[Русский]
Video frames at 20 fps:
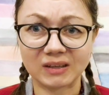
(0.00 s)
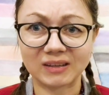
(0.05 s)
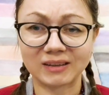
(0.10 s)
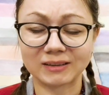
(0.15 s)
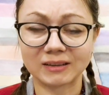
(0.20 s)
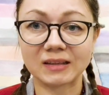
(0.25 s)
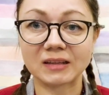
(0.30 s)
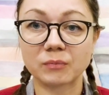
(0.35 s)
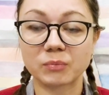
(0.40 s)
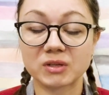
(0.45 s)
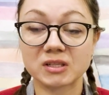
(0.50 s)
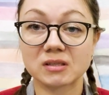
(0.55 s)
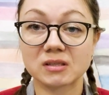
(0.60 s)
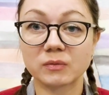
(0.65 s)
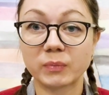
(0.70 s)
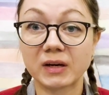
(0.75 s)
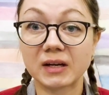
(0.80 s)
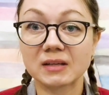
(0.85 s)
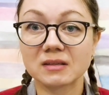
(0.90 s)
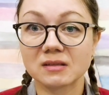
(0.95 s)
Когда она
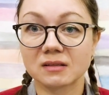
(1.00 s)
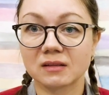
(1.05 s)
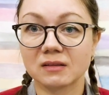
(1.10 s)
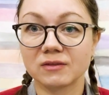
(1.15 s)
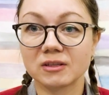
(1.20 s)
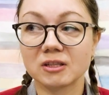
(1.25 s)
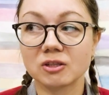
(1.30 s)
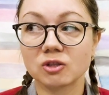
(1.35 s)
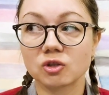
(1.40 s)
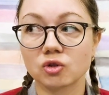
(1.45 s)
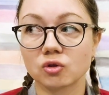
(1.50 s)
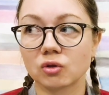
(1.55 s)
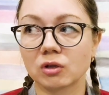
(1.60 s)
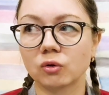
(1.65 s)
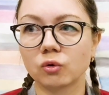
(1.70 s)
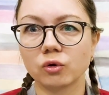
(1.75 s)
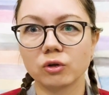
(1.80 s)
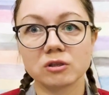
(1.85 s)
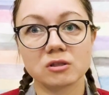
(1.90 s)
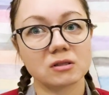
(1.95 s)
просыпается, она видит, что
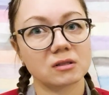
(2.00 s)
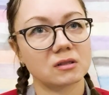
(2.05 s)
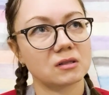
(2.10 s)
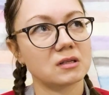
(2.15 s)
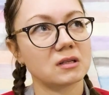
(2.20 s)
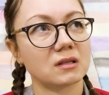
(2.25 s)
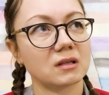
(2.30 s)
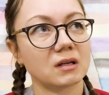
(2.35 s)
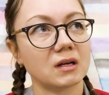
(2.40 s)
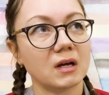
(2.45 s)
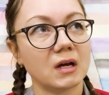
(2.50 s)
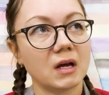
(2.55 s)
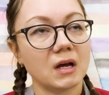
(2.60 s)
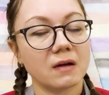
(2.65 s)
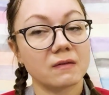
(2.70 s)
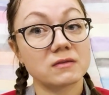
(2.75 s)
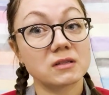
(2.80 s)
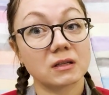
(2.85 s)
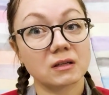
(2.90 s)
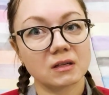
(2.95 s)
находится где-то
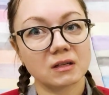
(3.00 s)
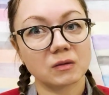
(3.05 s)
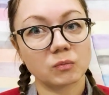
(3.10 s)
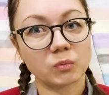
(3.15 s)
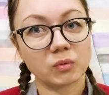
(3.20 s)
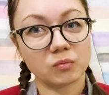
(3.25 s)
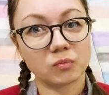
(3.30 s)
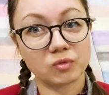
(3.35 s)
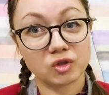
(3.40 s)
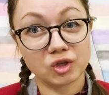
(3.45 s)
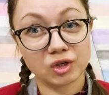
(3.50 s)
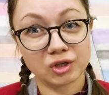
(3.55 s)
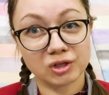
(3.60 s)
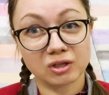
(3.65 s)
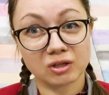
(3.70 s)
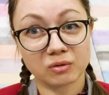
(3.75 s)
в закрытом помещении.